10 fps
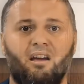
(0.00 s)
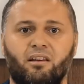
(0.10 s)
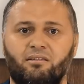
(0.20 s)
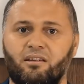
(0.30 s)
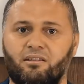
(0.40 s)

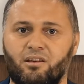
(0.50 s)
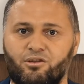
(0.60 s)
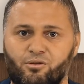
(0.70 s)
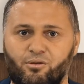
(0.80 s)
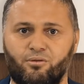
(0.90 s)
التي
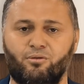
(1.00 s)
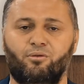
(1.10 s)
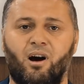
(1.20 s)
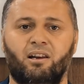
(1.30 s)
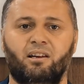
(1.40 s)

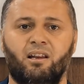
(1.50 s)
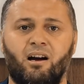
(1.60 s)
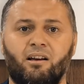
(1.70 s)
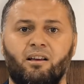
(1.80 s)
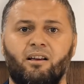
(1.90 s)
تجره
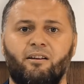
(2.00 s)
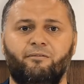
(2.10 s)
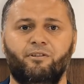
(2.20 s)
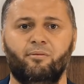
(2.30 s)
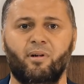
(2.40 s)
علينا
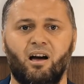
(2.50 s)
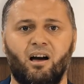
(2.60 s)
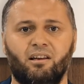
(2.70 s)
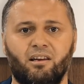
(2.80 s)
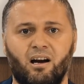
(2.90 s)
في
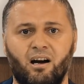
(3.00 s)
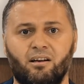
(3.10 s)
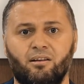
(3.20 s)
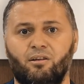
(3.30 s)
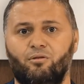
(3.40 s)
مآلها
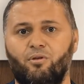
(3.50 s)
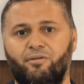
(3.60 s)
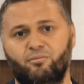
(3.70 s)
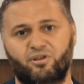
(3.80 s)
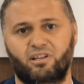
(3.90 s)

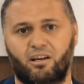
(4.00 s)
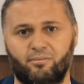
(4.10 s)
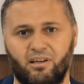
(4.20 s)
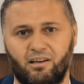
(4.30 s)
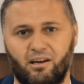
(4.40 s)
وفي
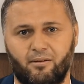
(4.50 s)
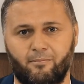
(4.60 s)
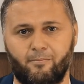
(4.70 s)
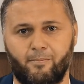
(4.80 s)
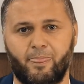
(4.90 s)
مستقبلها
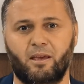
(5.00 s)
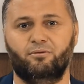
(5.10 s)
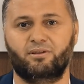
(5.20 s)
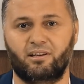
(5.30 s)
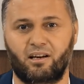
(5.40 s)

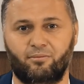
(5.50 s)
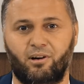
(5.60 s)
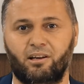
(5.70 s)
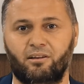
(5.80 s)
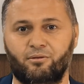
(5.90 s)
والسلام
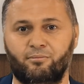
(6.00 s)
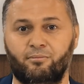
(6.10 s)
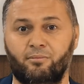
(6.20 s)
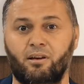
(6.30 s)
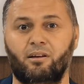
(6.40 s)

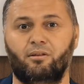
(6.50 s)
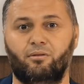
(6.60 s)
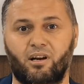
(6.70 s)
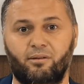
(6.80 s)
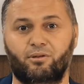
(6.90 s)
عليكم
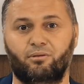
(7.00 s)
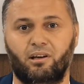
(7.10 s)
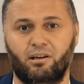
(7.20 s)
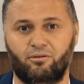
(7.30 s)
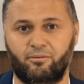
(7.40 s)
ورحمه
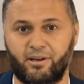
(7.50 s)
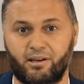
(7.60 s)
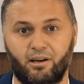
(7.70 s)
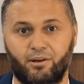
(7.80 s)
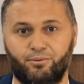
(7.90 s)
الله
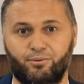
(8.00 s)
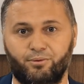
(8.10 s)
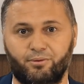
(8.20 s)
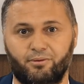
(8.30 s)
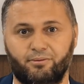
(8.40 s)
وبركاته